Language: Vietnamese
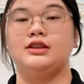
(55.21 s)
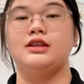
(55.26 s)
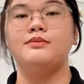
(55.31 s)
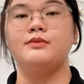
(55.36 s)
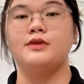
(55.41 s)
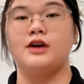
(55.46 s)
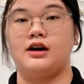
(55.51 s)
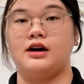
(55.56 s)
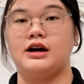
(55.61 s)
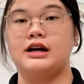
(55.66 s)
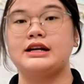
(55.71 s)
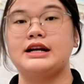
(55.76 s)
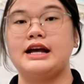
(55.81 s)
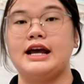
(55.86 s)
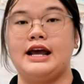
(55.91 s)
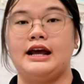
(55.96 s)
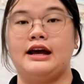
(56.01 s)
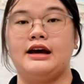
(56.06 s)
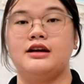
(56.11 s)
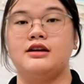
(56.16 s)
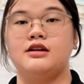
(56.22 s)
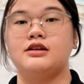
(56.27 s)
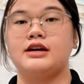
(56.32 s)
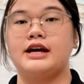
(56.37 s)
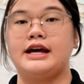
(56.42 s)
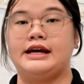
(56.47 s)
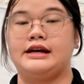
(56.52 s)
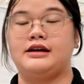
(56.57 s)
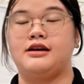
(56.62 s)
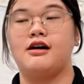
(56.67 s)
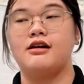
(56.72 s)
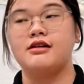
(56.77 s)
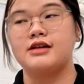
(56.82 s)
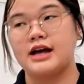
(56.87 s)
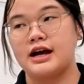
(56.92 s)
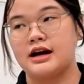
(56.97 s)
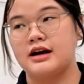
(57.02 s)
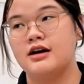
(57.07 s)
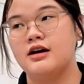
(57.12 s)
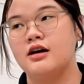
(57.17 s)
tiếp cận khách hàng nó nó càng càng khó
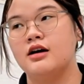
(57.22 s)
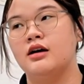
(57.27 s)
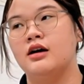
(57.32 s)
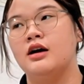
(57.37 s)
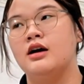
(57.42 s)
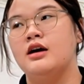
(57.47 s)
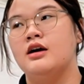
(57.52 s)
khăn hơn